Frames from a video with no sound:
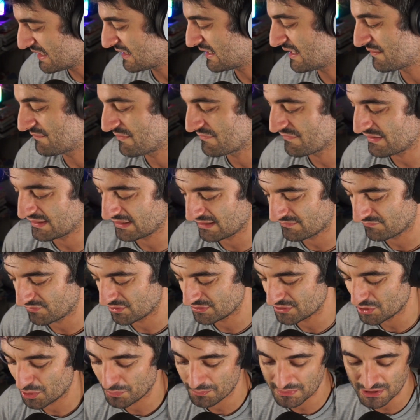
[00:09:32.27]
che vi venga
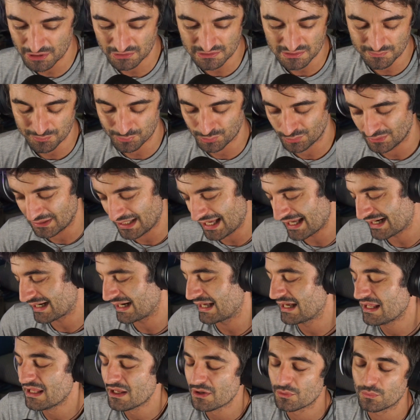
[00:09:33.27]
voglia o meno di
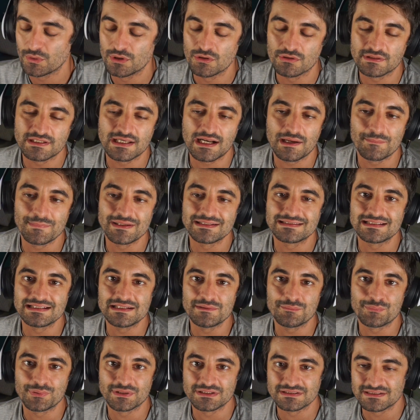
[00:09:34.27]
pullarla, quello chiaramente
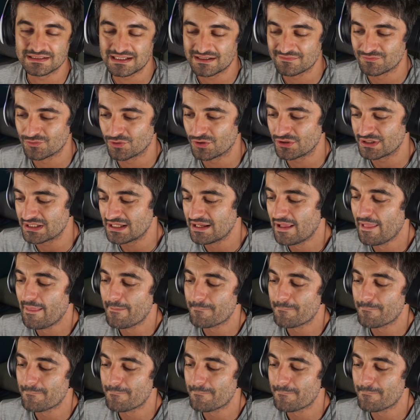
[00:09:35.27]
dipende da voi,